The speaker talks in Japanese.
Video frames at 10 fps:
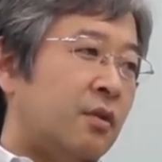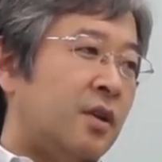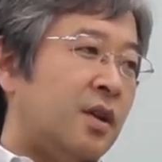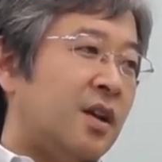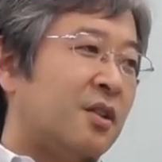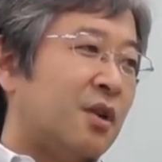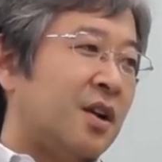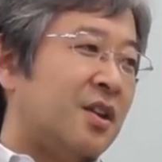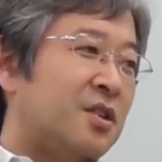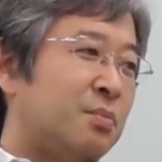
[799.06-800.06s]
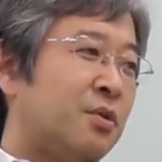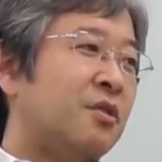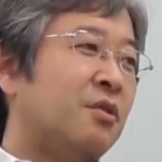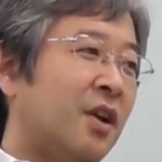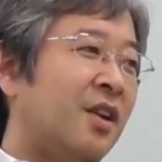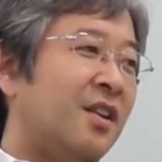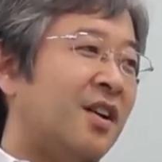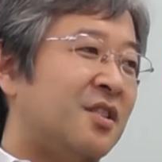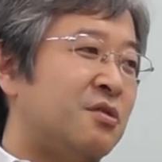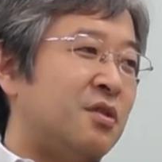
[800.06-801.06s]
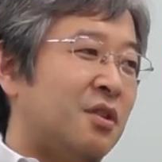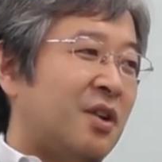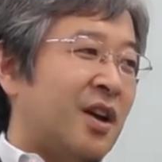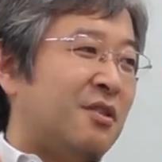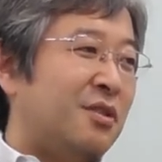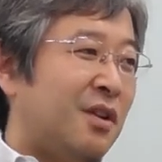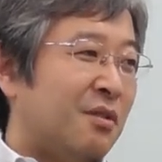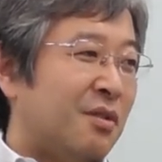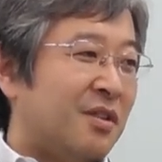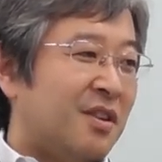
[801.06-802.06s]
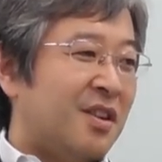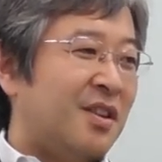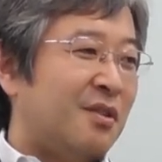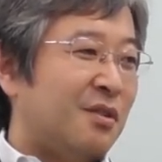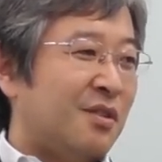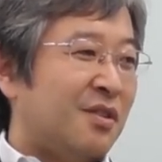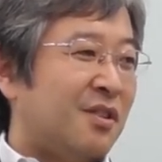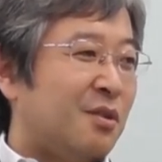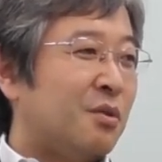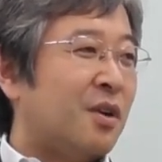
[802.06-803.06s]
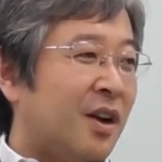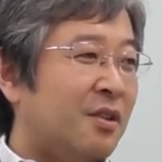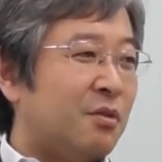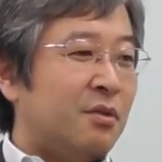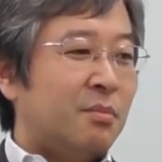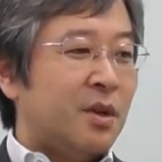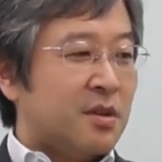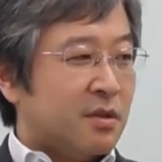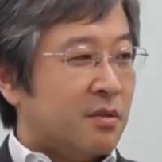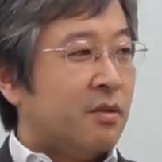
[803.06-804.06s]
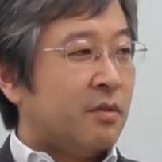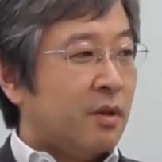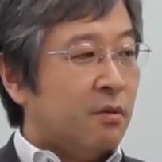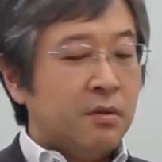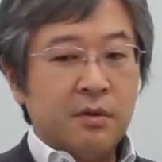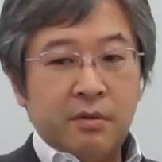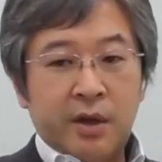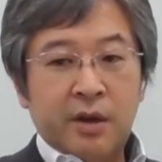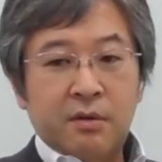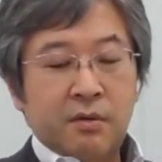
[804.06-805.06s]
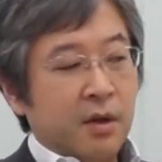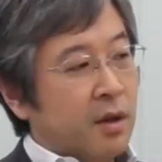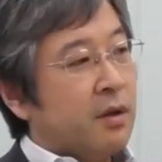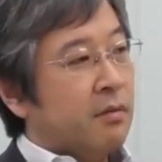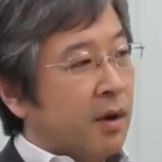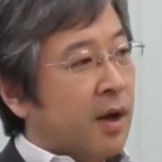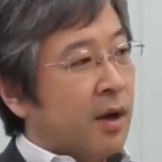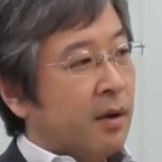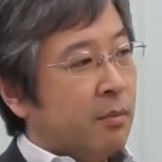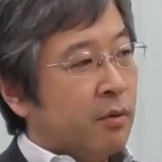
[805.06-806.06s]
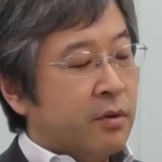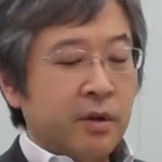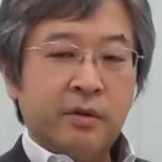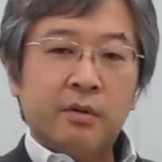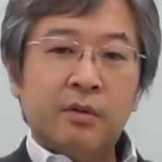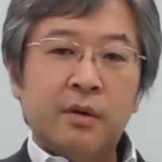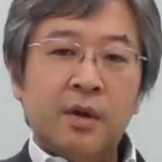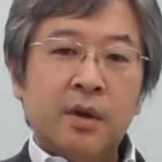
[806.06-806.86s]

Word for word: リーダーとかリーダーシップっていうとね、なんか10人とか100人を率いる人とかね、そういうイメージが強いんですけど、本当は英語の原理は、僕に言うと、